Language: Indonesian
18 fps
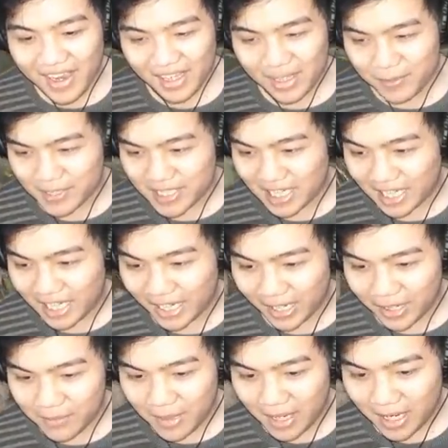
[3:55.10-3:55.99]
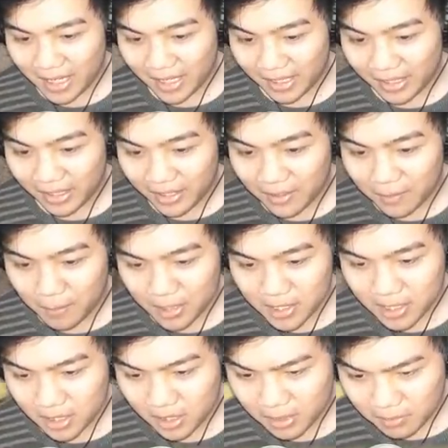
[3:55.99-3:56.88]
Ini pecel lele yang kemarin ya,
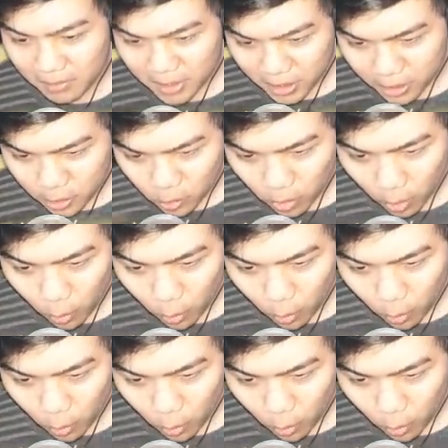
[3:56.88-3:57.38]
masih masih jual